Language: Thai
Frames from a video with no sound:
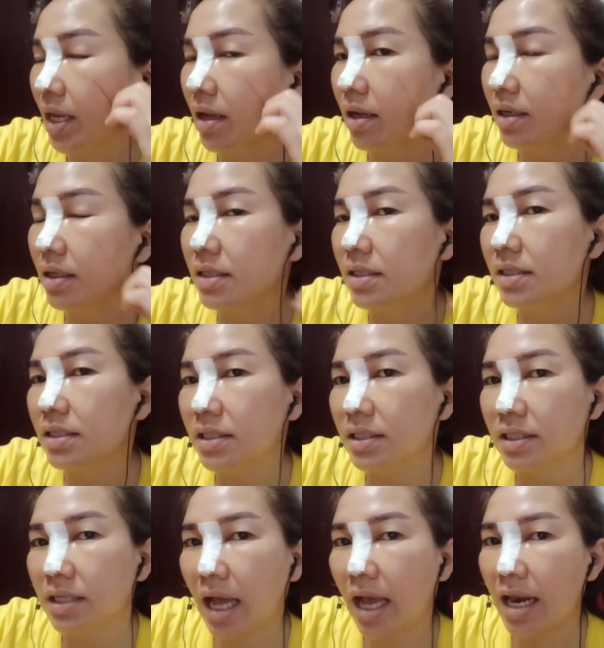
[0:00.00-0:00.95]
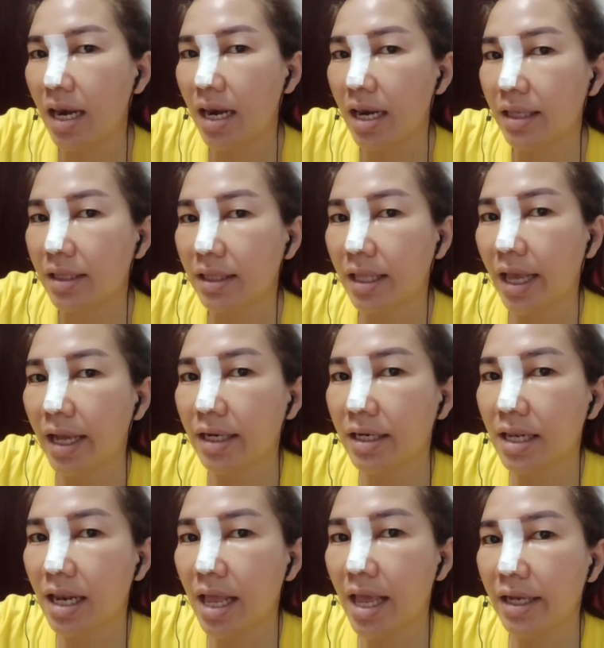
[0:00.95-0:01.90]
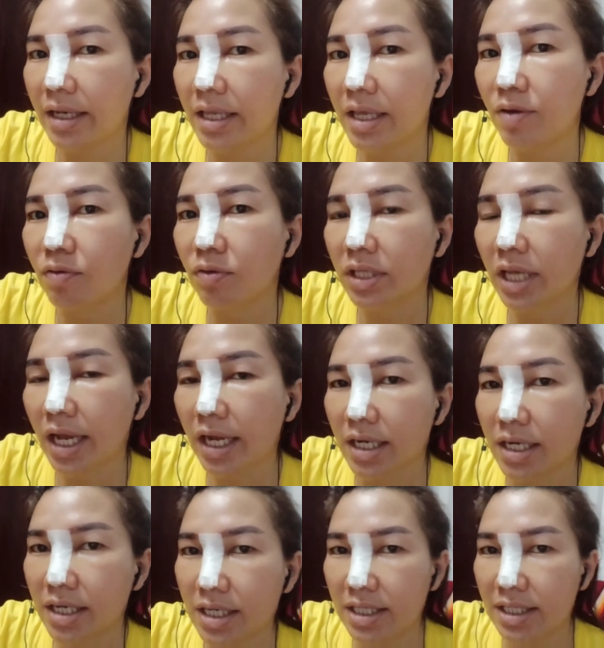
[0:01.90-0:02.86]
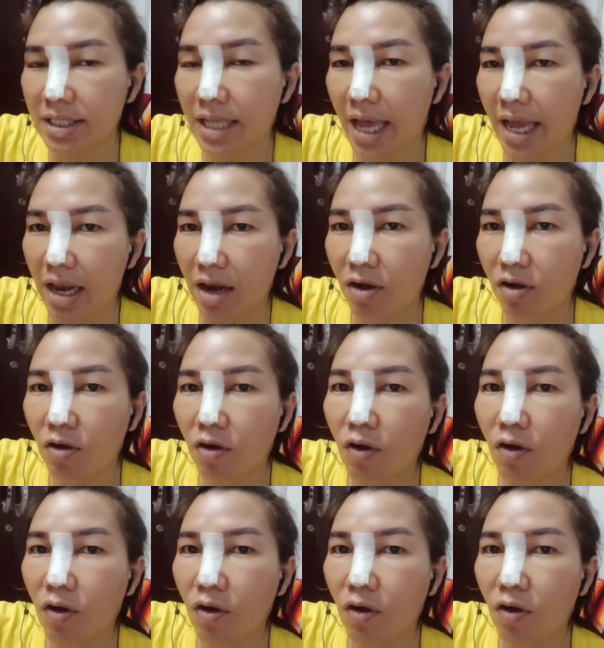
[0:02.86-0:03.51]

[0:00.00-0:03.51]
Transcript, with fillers: คืออันแท่งแรกที่อุจังเคยใส่แล้วก็